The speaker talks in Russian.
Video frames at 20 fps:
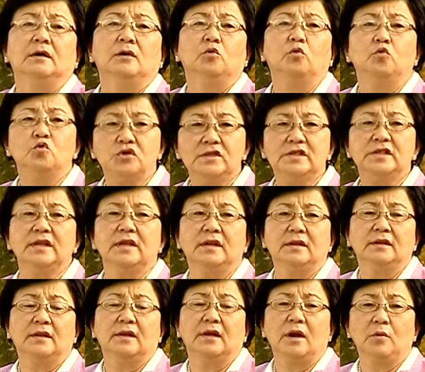
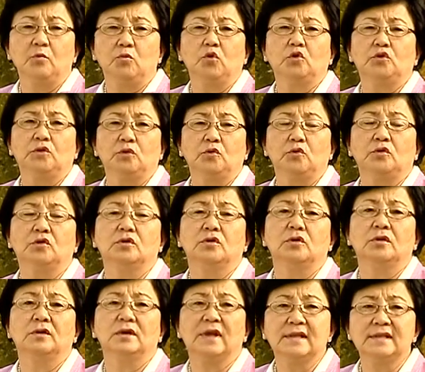усиленно работают
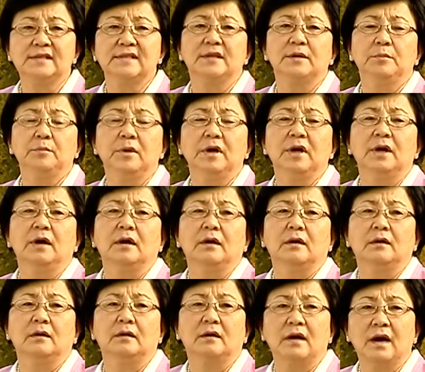над тем,
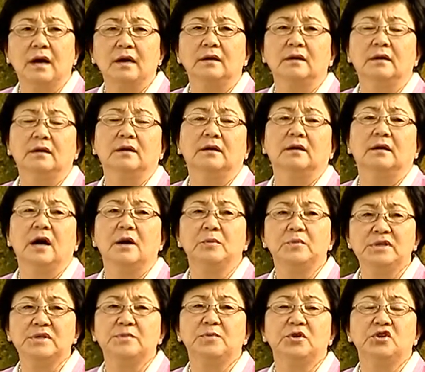как
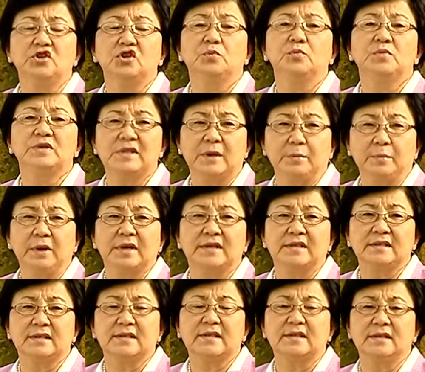обеспечить
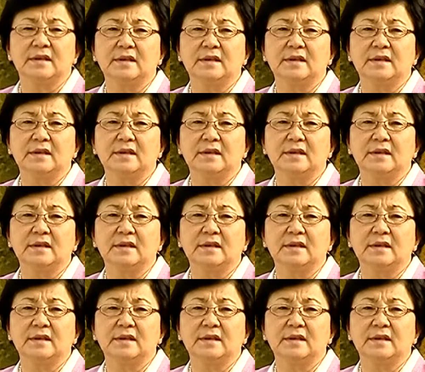безопасность.